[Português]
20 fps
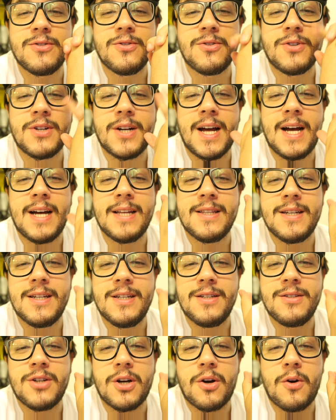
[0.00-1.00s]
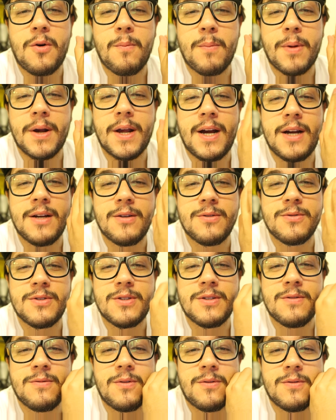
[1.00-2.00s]
jornada aí de acompanhar eu
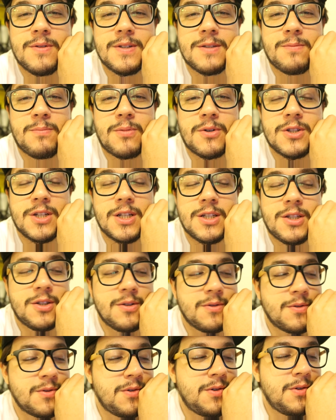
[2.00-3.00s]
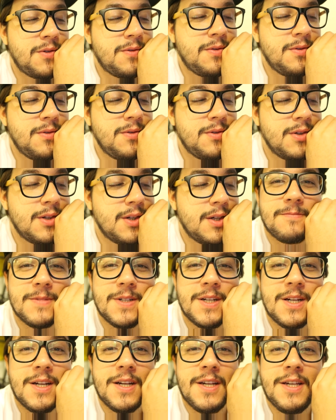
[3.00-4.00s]
desenvolver esse projetinho novo.
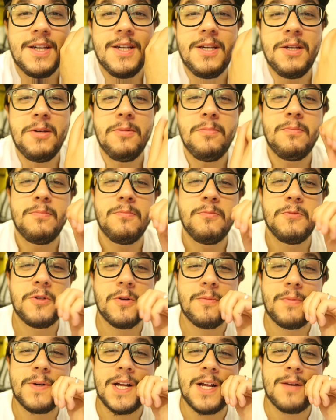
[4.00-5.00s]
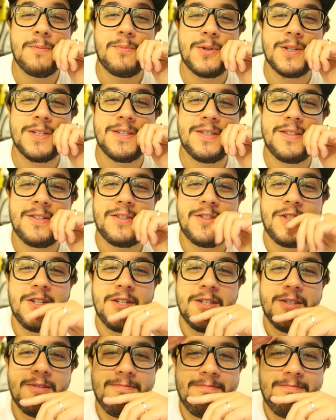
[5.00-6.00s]
E muito obrigado por
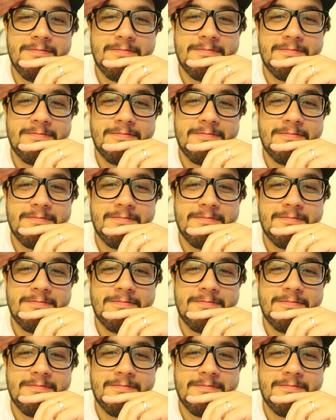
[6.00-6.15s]
assistir.